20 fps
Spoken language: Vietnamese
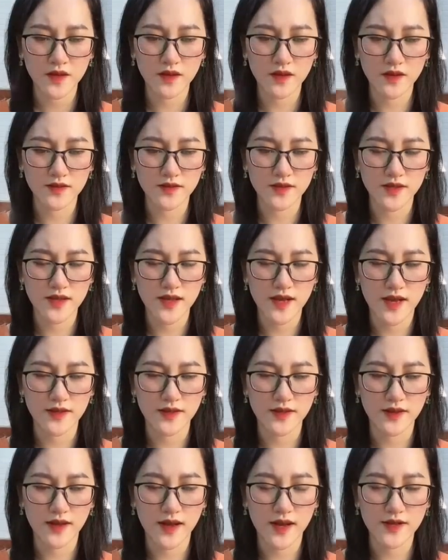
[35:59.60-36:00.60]
ở dưới nhà
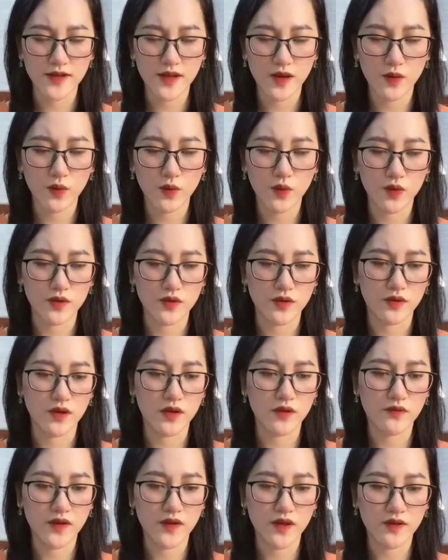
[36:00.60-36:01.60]
tiếng cãi nhau của tướng
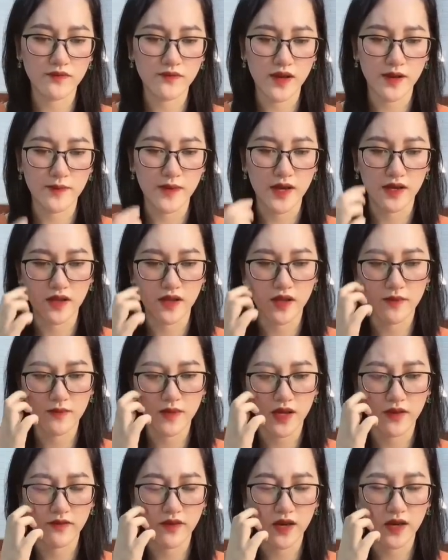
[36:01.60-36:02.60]
ngưng viên và bà
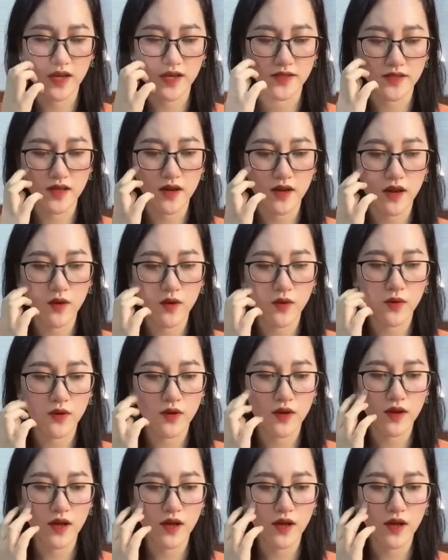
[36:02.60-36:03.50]
Nghiêm lại vang lên rất lâu